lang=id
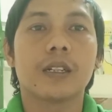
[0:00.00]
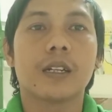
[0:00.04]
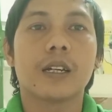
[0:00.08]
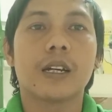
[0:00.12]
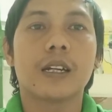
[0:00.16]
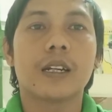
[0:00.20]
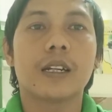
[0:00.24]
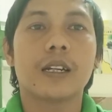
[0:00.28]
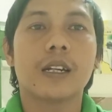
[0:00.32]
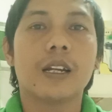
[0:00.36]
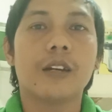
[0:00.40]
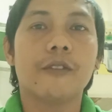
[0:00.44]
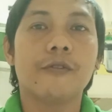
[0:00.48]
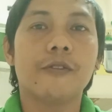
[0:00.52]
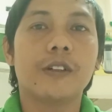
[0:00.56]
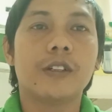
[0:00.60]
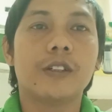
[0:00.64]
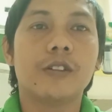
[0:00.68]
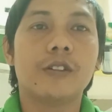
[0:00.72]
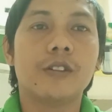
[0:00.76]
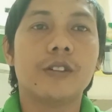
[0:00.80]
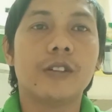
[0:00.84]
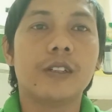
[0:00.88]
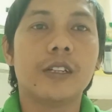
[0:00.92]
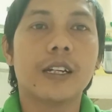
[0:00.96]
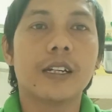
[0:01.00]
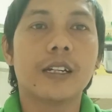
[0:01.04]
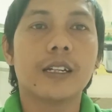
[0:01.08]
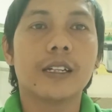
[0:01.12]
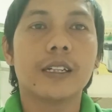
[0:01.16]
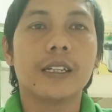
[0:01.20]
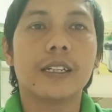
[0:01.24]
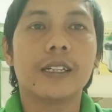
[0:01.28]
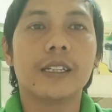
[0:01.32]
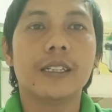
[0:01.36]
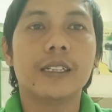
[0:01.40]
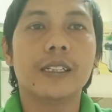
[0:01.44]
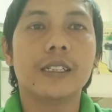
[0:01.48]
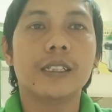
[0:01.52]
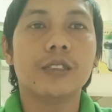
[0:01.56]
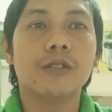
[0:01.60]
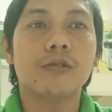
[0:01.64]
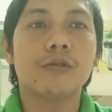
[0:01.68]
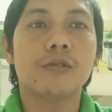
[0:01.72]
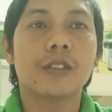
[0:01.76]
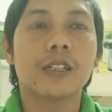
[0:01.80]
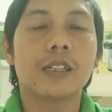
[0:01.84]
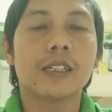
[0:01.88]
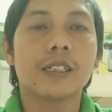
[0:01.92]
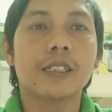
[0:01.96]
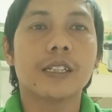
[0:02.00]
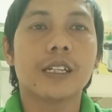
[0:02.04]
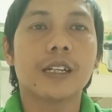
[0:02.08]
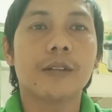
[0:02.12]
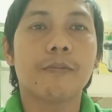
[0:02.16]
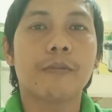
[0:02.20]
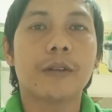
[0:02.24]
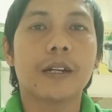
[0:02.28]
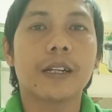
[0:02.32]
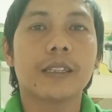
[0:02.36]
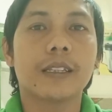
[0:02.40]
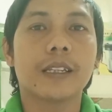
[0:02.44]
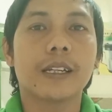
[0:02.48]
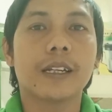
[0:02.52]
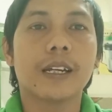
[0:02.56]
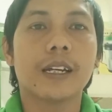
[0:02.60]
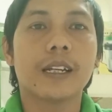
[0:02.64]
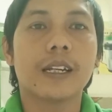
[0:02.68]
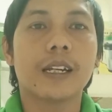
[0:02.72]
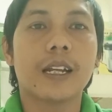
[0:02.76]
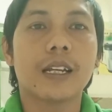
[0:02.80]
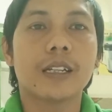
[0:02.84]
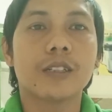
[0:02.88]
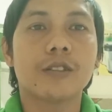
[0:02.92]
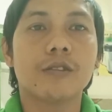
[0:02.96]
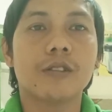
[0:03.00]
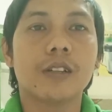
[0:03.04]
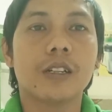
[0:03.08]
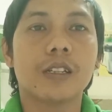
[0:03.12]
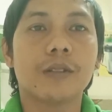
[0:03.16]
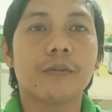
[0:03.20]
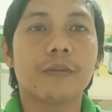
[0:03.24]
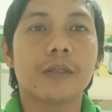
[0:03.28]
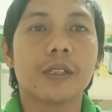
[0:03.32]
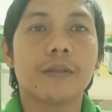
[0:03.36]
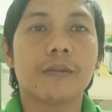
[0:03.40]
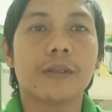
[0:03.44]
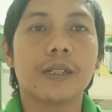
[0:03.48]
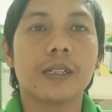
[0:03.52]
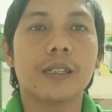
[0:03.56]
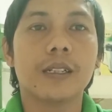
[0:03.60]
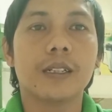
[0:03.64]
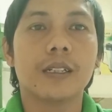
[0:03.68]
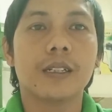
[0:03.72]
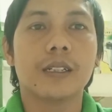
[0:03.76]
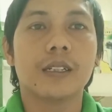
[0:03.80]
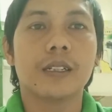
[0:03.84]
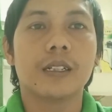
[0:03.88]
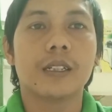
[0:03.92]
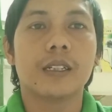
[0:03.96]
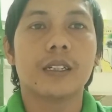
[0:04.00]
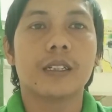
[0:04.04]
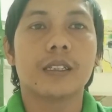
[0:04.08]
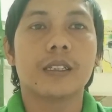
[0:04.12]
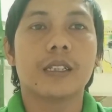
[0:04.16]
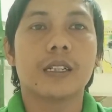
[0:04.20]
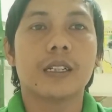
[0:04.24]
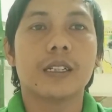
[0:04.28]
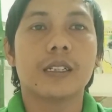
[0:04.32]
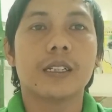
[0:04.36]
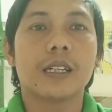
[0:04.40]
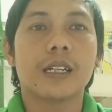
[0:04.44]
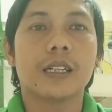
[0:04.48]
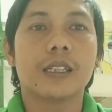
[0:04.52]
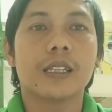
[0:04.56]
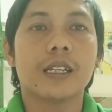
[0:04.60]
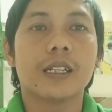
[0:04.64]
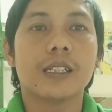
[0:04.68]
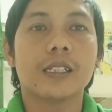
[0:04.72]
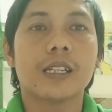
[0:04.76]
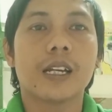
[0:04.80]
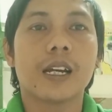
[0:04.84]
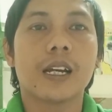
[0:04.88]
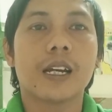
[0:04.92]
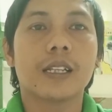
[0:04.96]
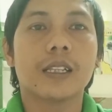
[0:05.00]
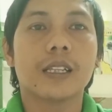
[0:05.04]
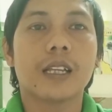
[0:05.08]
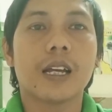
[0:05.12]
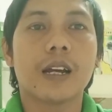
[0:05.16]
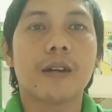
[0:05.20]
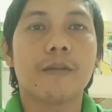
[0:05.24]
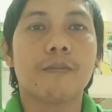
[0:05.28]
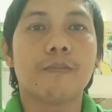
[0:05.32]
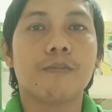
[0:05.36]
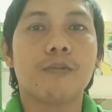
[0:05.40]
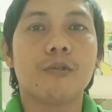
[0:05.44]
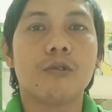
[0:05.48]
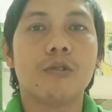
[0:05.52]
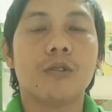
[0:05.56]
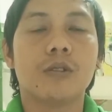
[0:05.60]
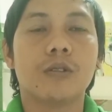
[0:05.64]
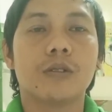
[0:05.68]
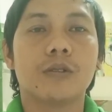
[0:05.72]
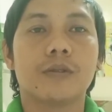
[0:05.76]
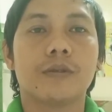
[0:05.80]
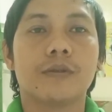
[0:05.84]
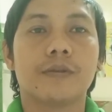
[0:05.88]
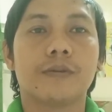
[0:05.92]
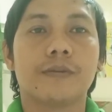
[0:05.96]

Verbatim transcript: karena video yang ini sudah saya praktekkan langsung ya teman-teman ternyata sangat ampuh